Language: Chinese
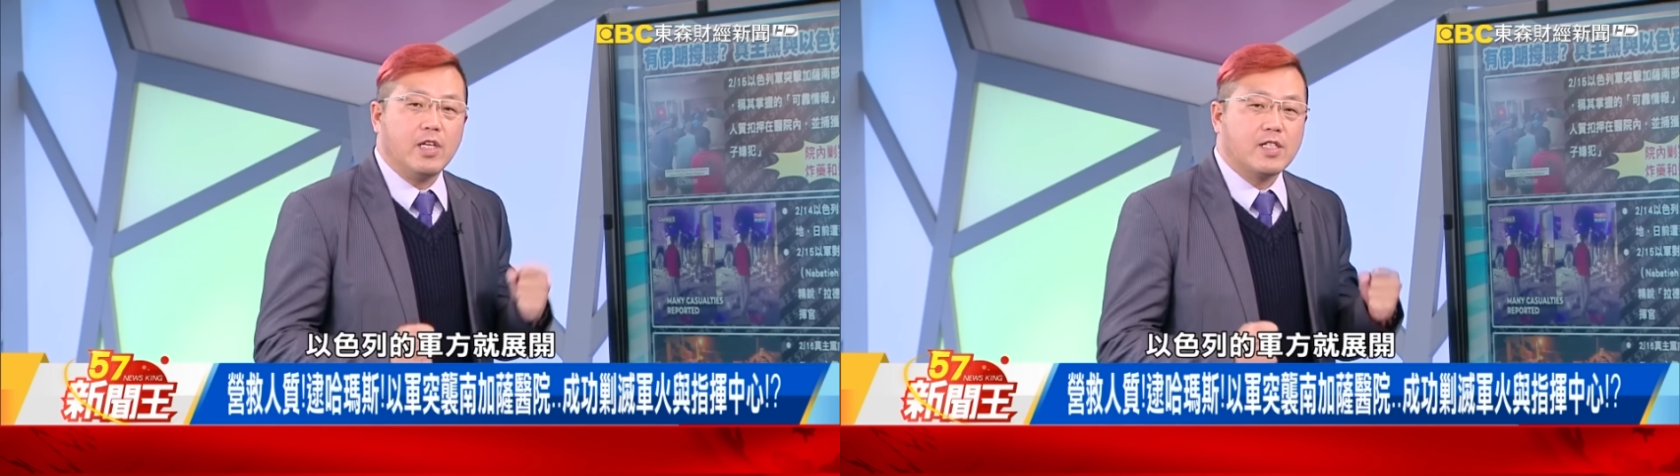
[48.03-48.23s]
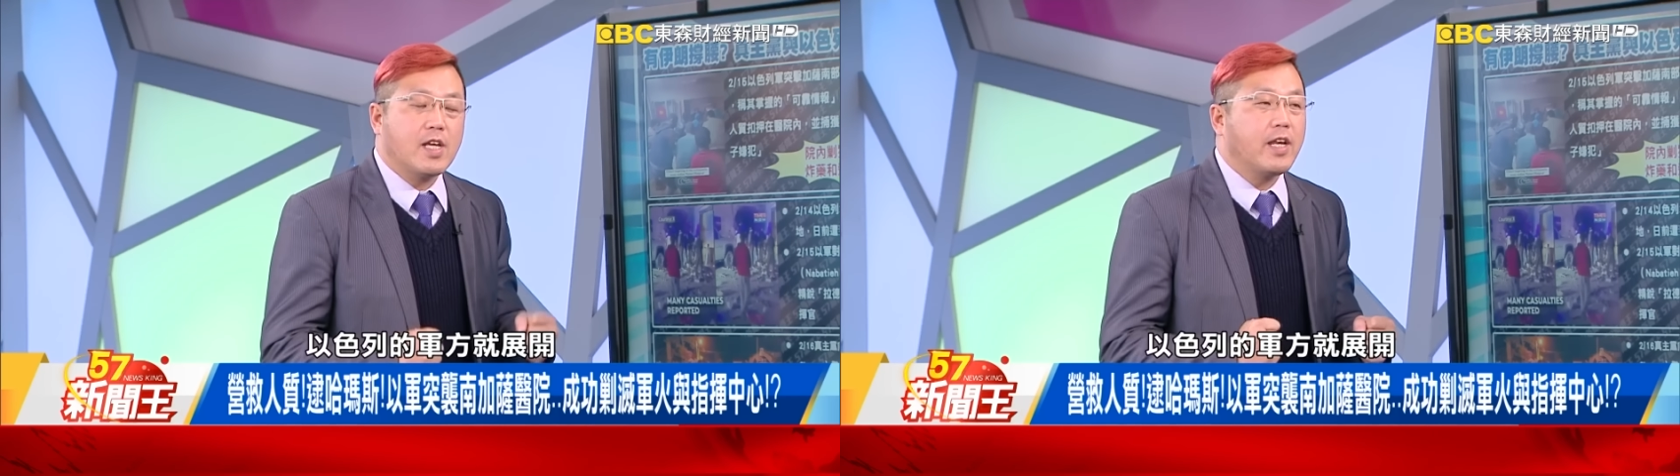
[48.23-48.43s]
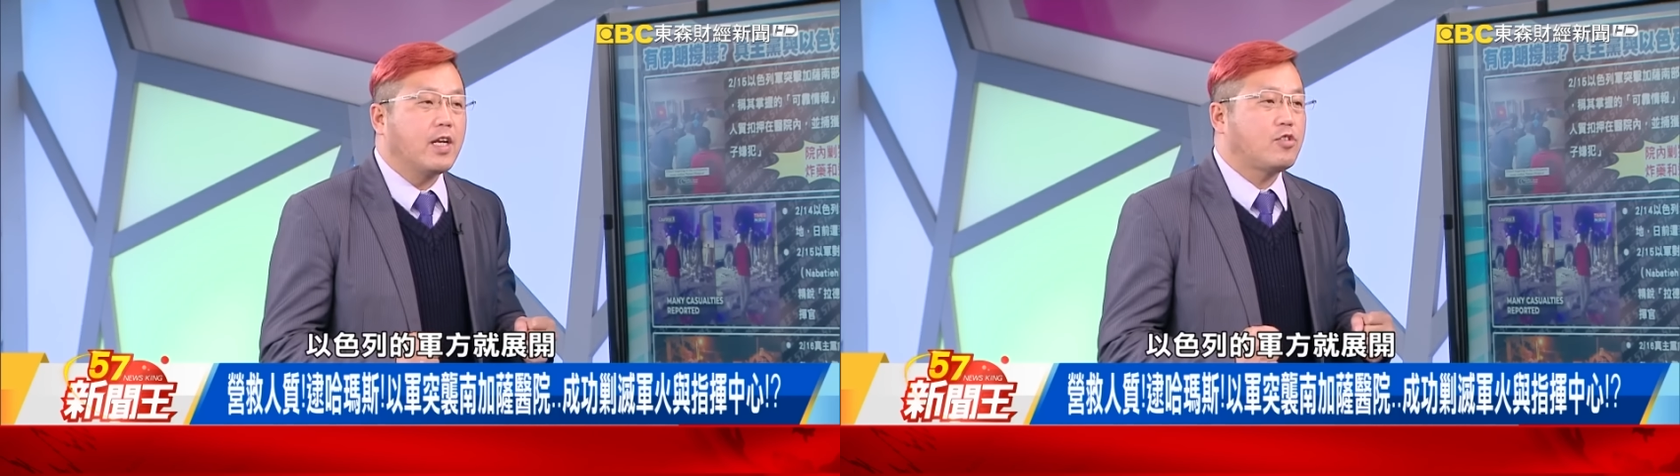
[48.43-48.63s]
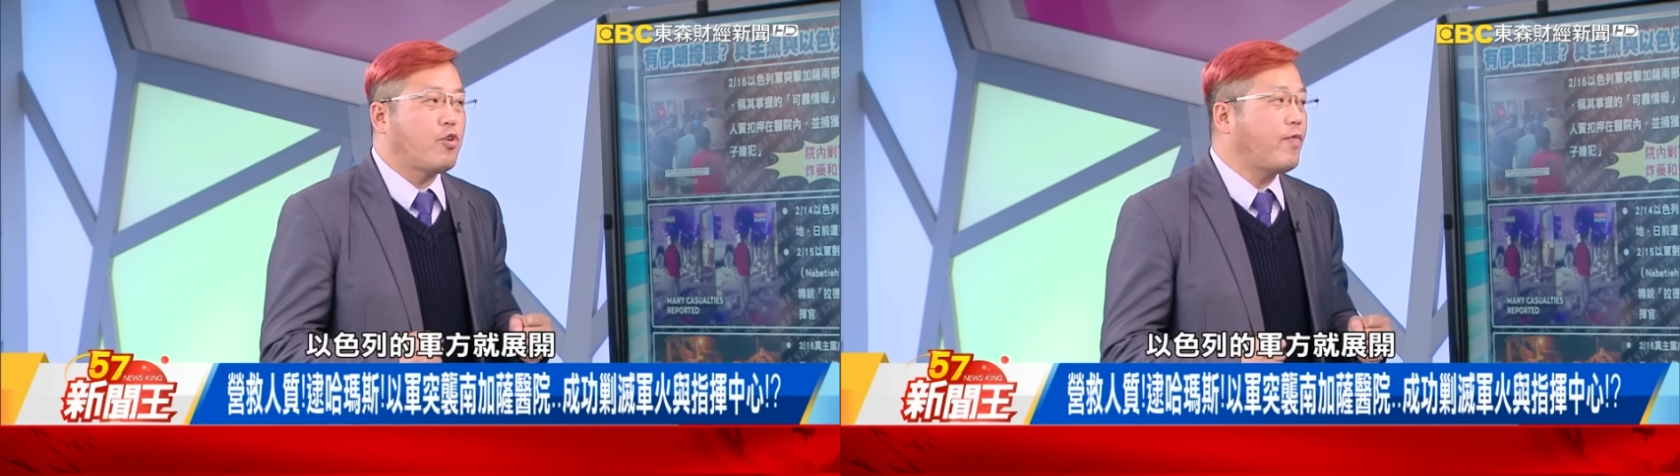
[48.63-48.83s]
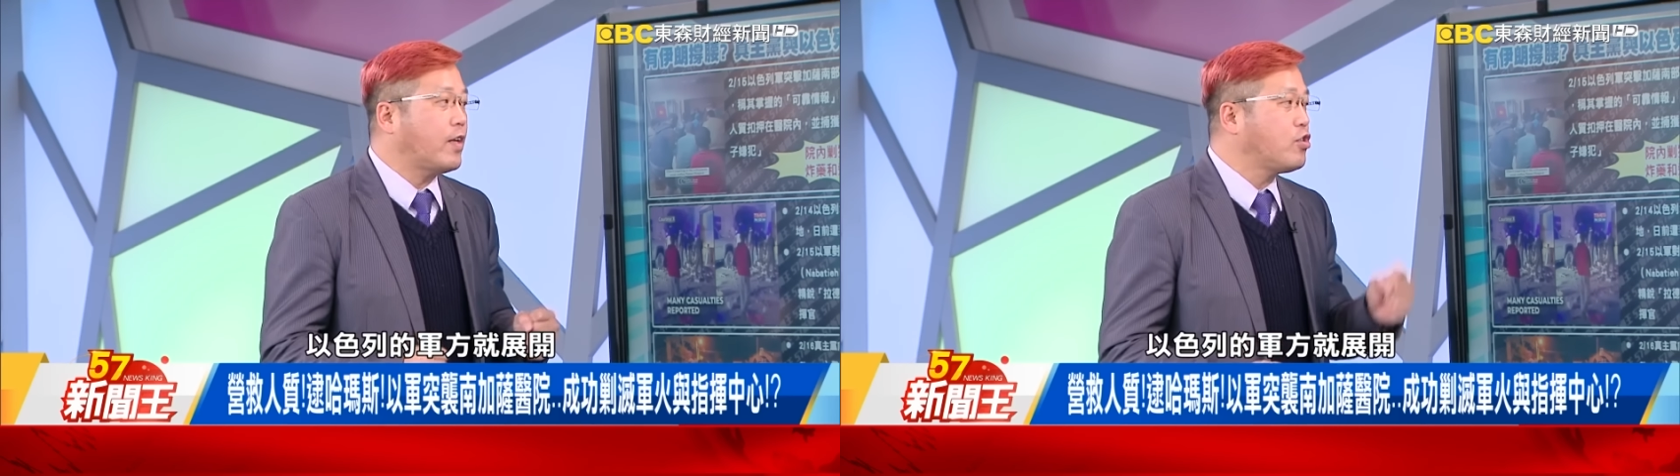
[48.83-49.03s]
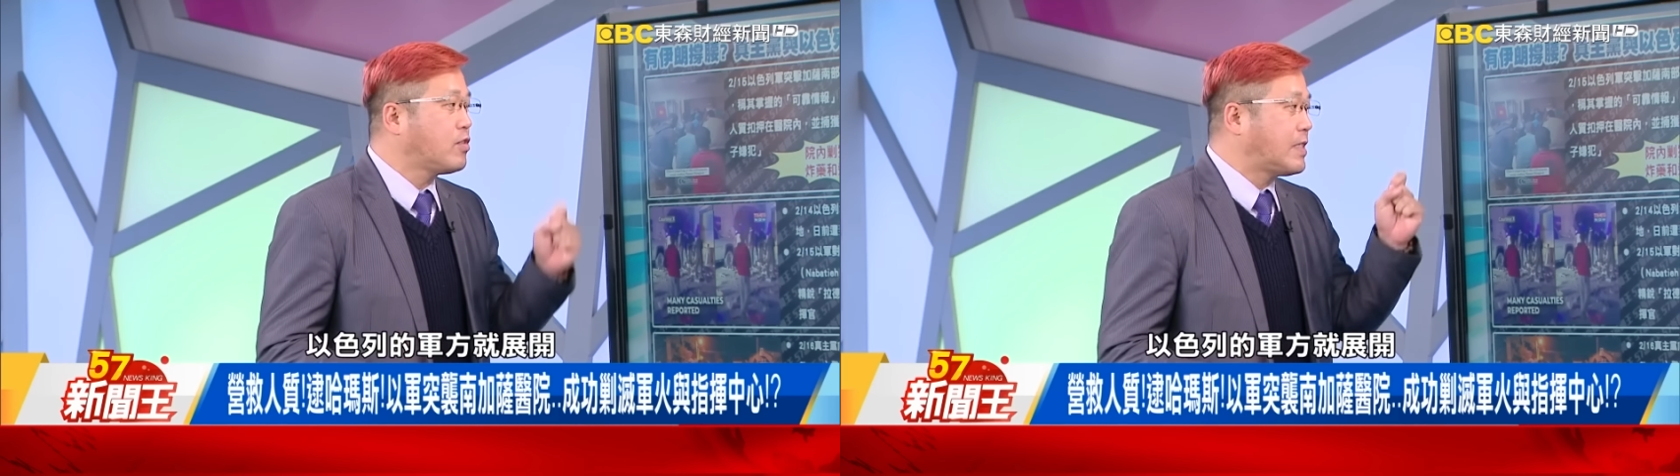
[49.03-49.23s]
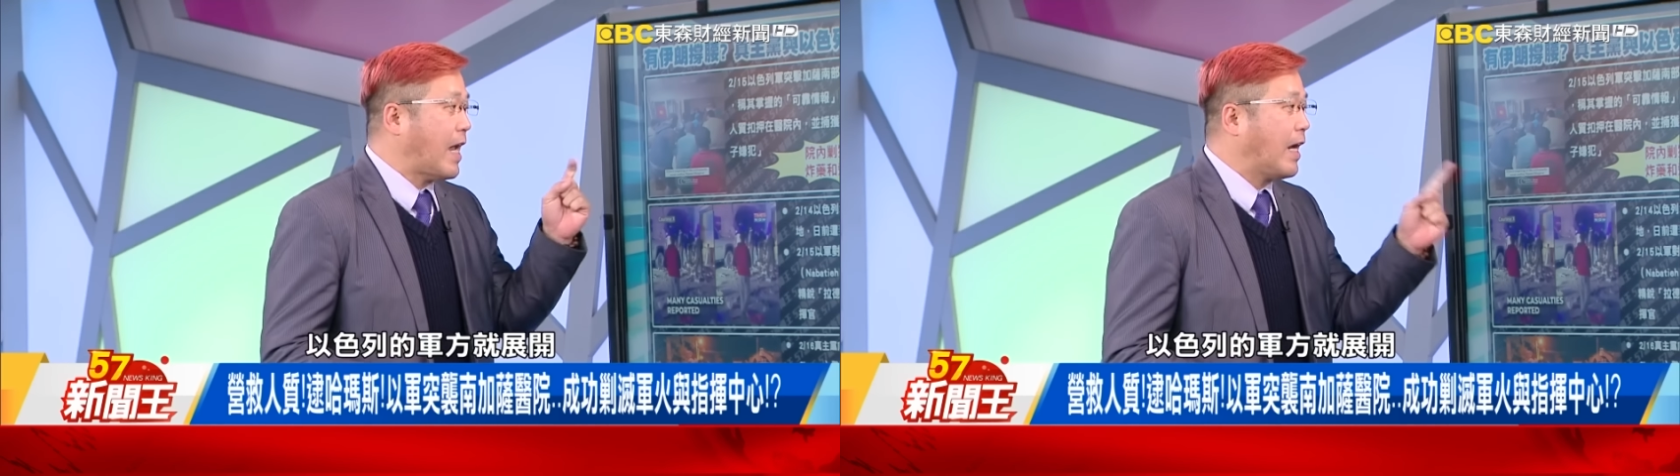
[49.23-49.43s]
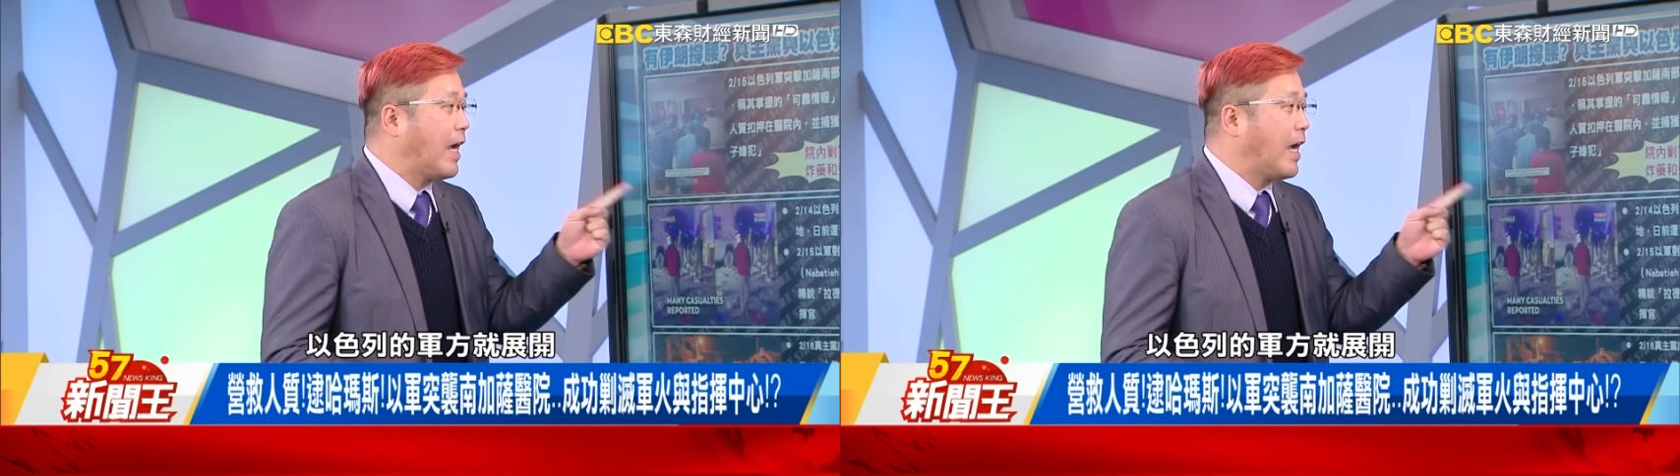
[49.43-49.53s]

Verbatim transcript: 以色列的军方就展